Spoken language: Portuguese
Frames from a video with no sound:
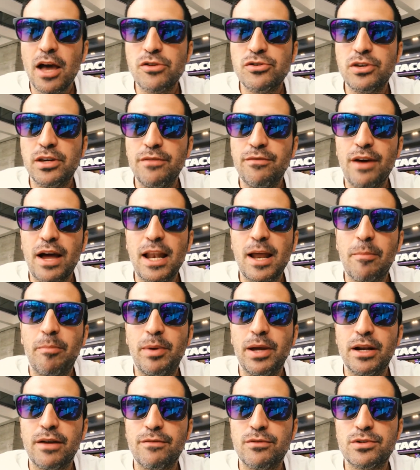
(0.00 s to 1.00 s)
Acho que vale a
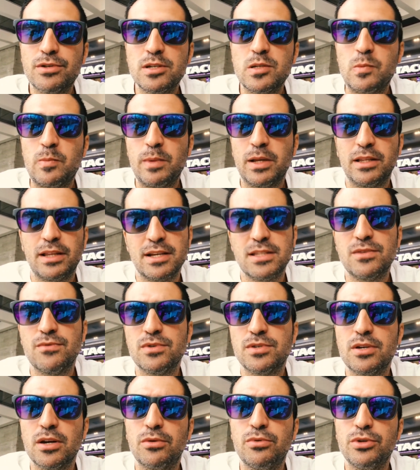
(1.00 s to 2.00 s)
pena você experimentar se
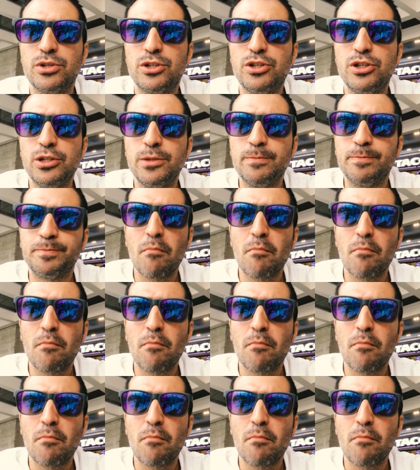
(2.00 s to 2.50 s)
você curtir,